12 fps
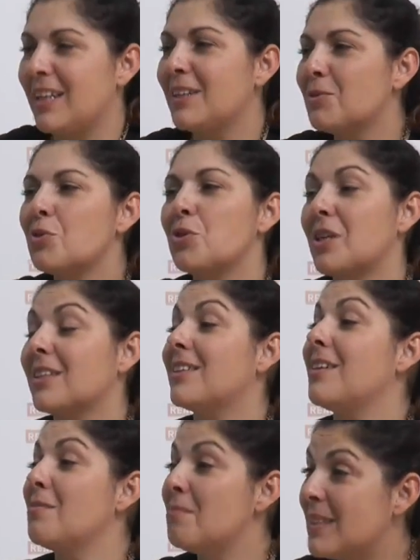L'annuncio era
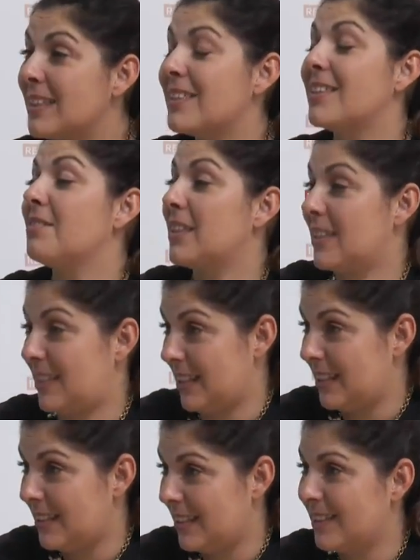talmente
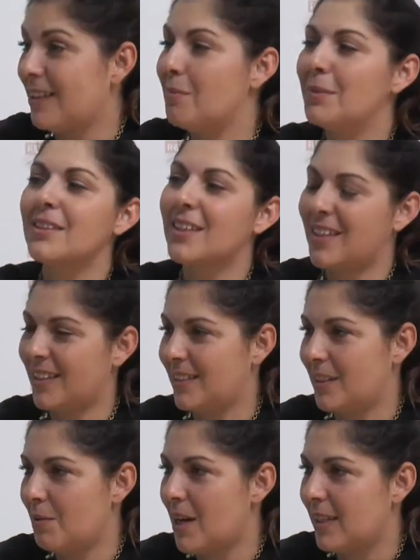divertente, talmente
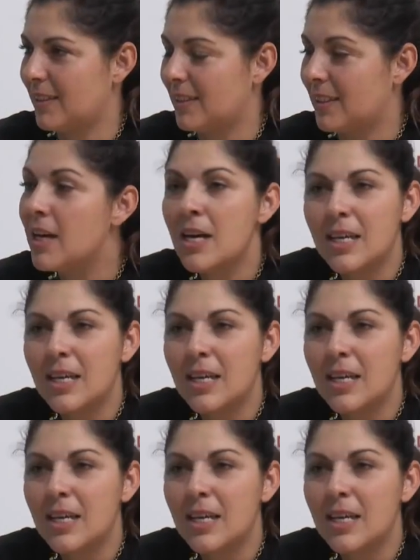accattivante